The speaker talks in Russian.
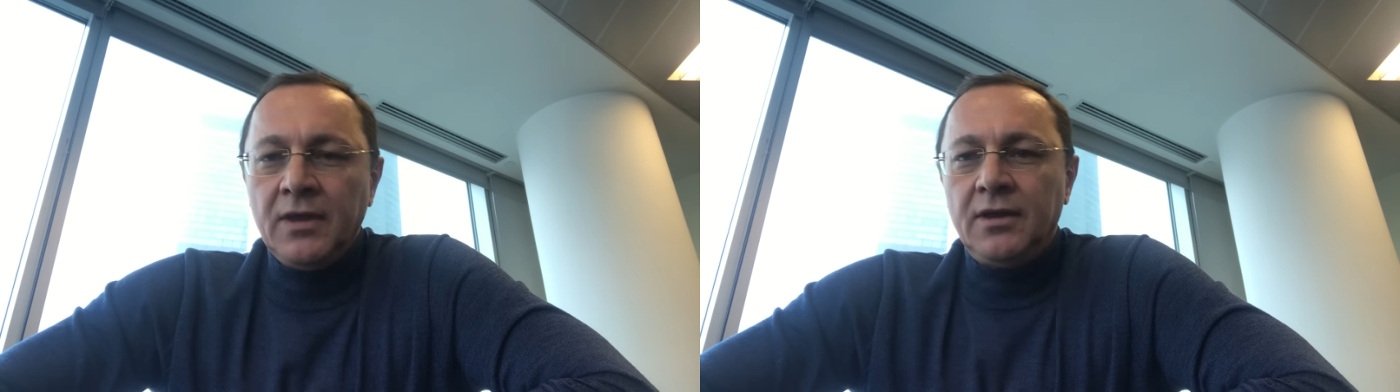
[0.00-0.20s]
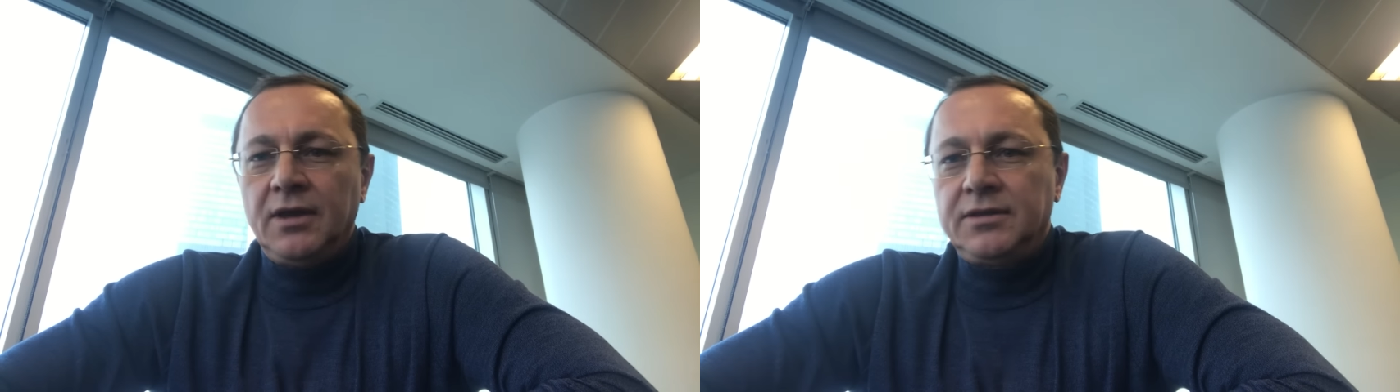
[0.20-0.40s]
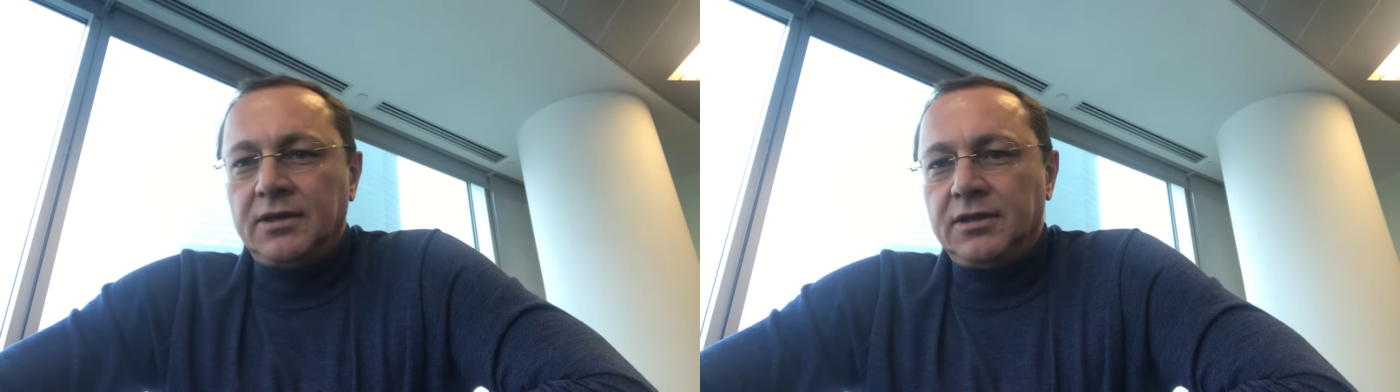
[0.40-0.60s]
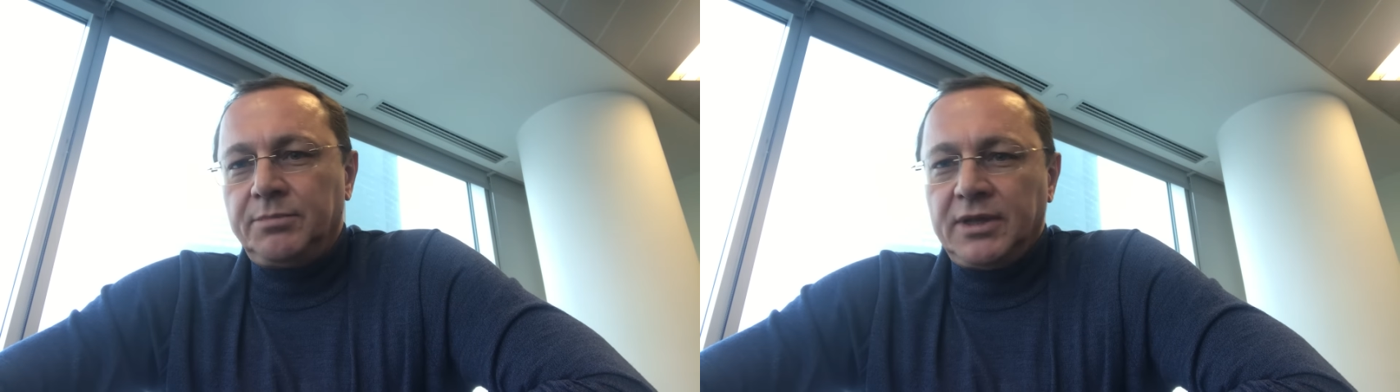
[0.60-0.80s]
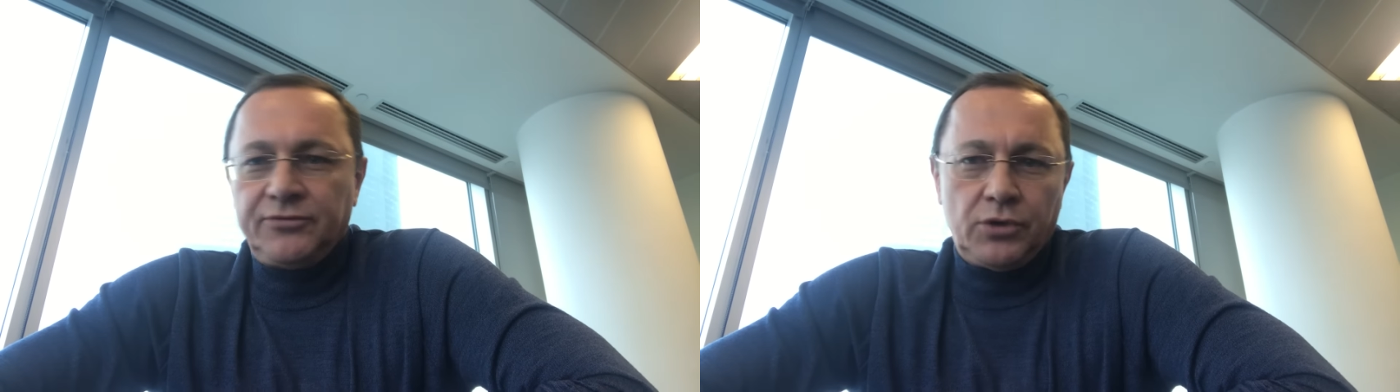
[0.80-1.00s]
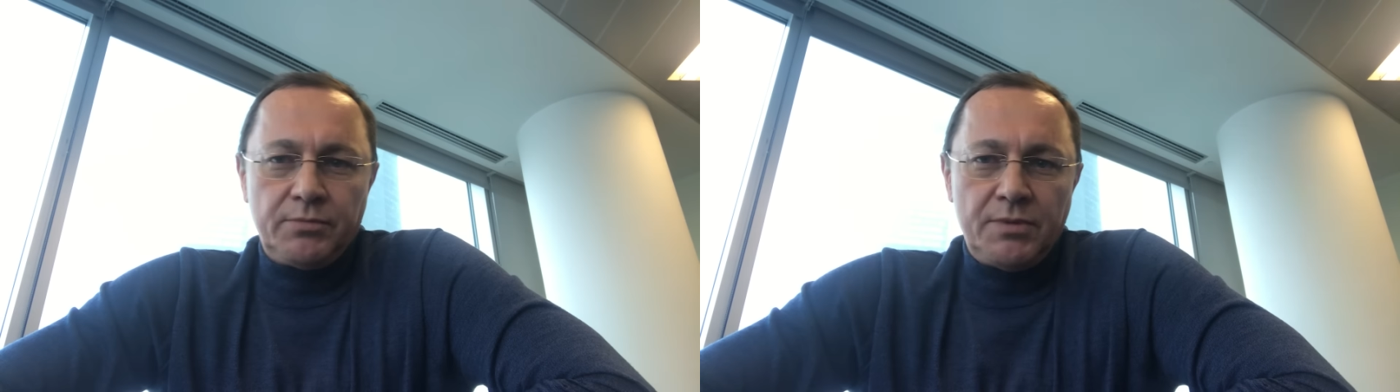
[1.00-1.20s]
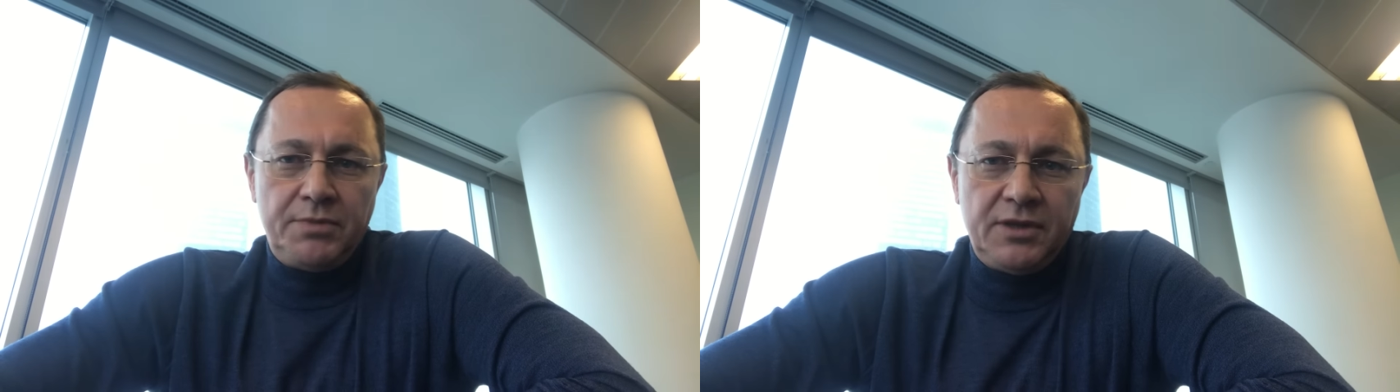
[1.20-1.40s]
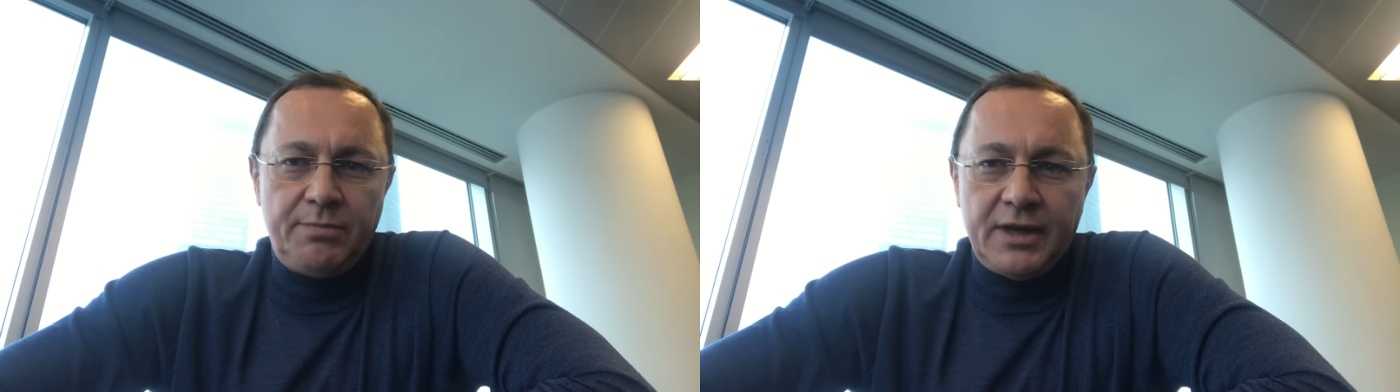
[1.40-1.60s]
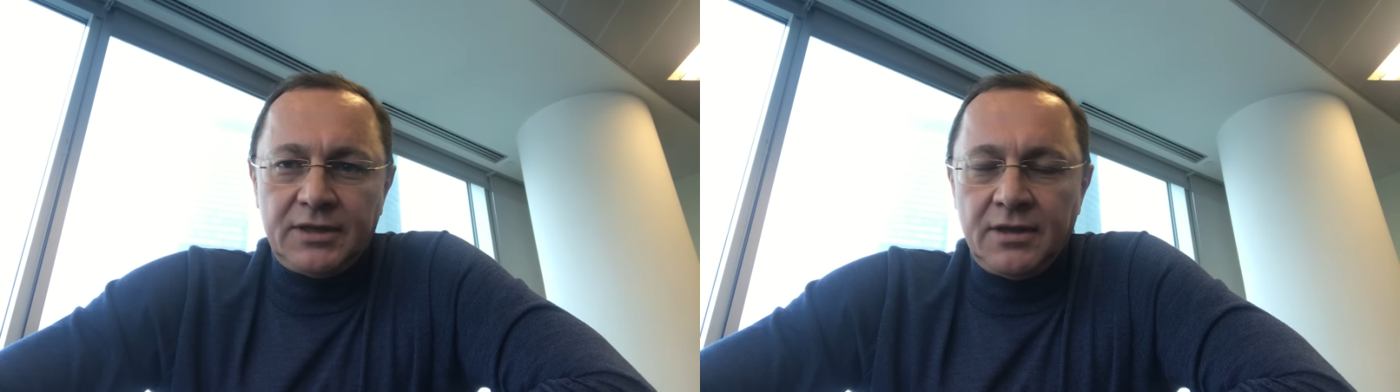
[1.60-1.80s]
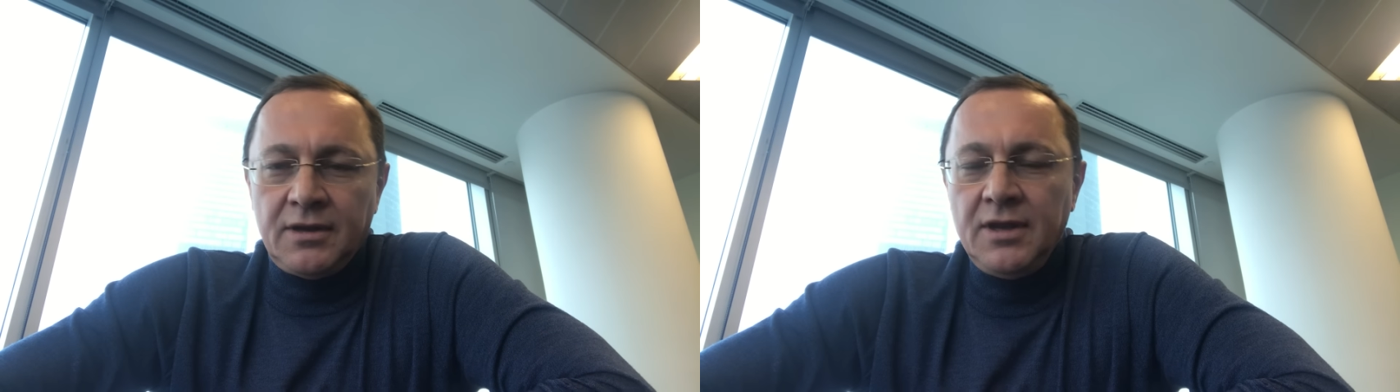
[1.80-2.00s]
это на платформе
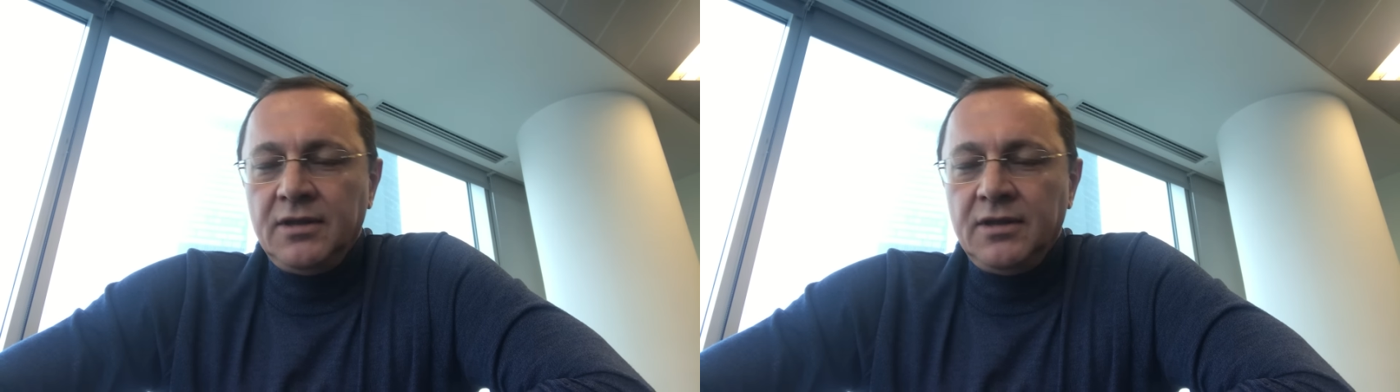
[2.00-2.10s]
Bitbanker,